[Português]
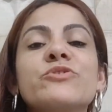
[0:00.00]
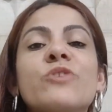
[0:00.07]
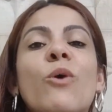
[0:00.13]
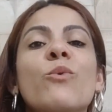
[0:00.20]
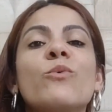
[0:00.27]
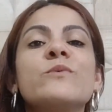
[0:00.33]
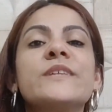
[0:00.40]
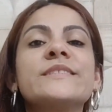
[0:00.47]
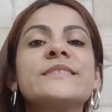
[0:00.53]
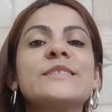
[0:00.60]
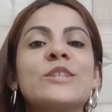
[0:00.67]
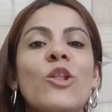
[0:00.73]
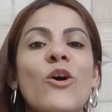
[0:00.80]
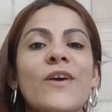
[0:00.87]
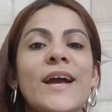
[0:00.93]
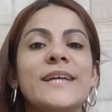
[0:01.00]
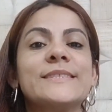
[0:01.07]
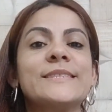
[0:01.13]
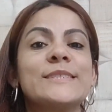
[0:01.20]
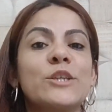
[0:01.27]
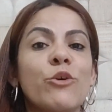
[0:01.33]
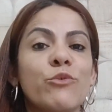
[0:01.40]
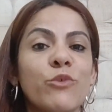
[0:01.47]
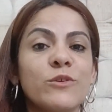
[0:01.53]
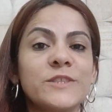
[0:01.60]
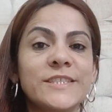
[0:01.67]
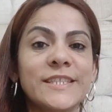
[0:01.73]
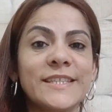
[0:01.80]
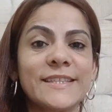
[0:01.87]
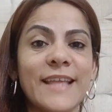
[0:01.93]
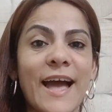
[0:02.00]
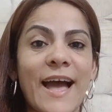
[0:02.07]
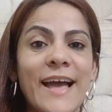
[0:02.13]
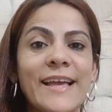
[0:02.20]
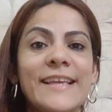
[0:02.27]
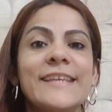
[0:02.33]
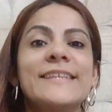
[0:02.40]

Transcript: de algum desses locais que eu vou citar